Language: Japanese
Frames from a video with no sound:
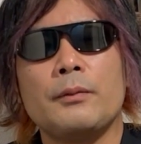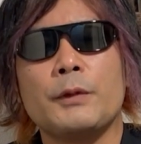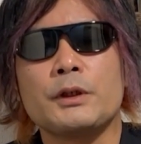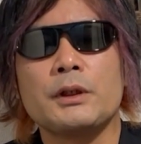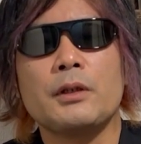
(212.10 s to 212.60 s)

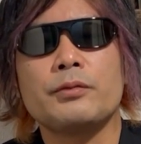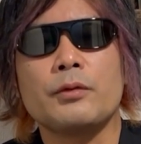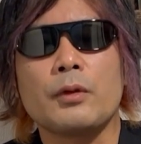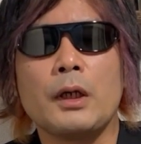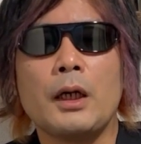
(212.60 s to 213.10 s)
スナフ
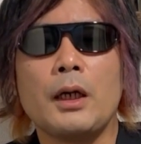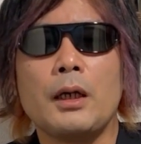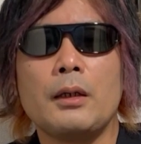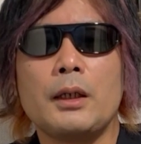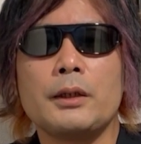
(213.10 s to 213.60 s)
と
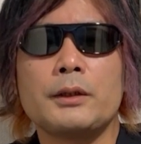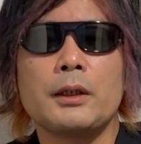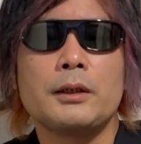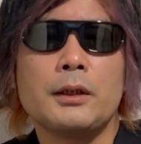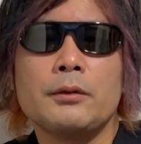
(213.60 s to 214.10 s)
か、
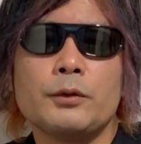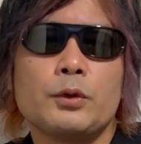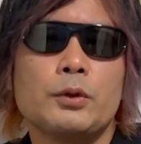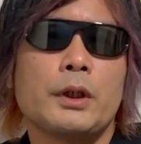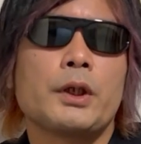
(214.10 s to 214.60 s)
ハイスタンダードも
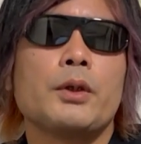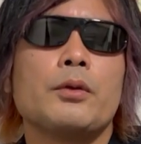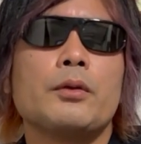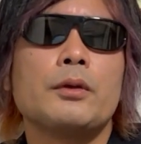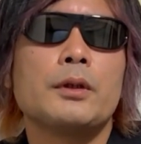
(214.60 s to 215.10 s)
そうだけ
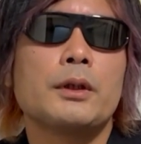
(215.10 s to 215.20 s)
ど、